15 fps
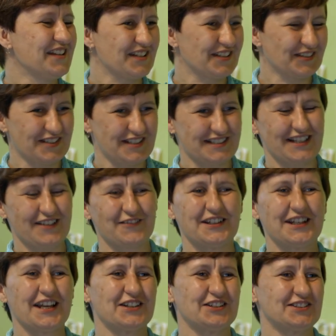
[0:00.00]
Jedna jest na
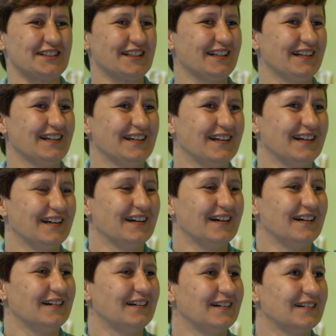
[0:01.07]
wyjeździe.
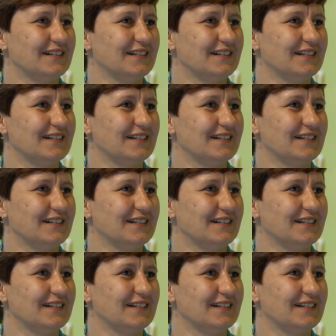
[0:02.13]
Yy,